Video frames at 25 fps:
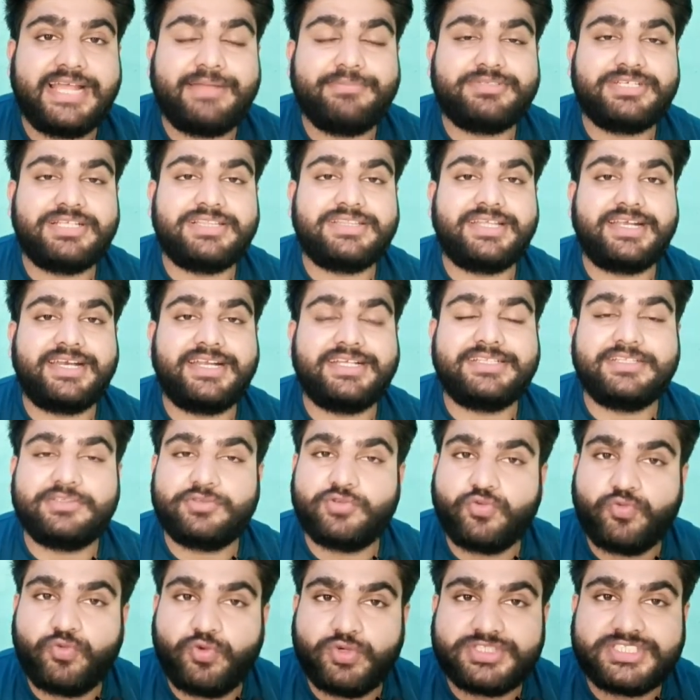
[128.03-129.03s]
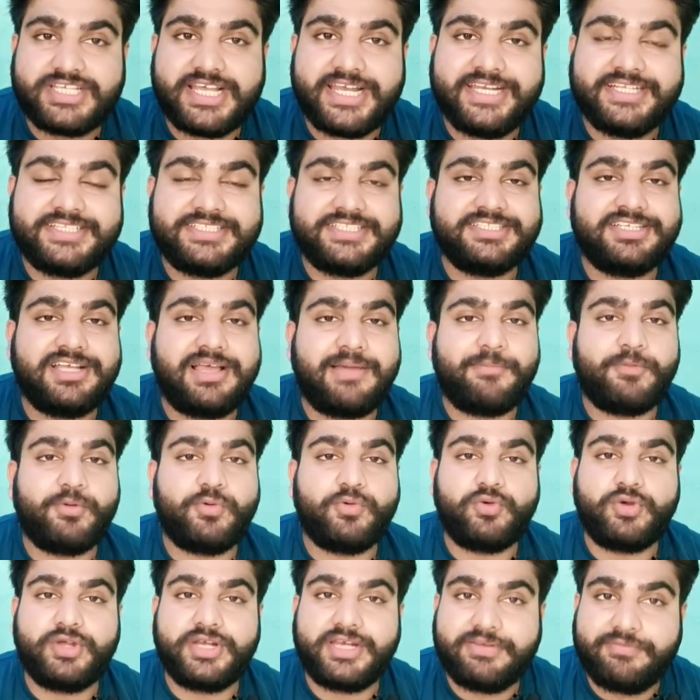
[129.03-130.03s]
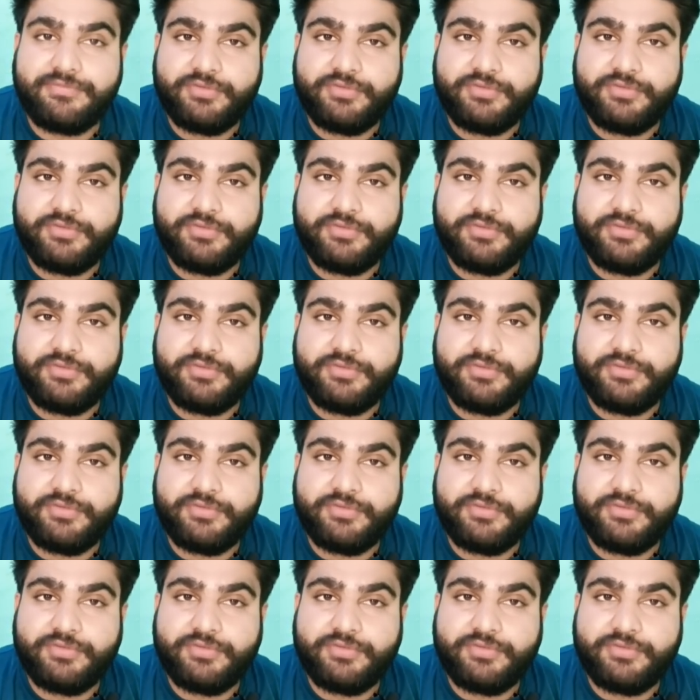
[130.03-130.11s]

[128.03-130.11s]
टाइम चलता रहता है तो वो सारी चीज़ें आप लोग को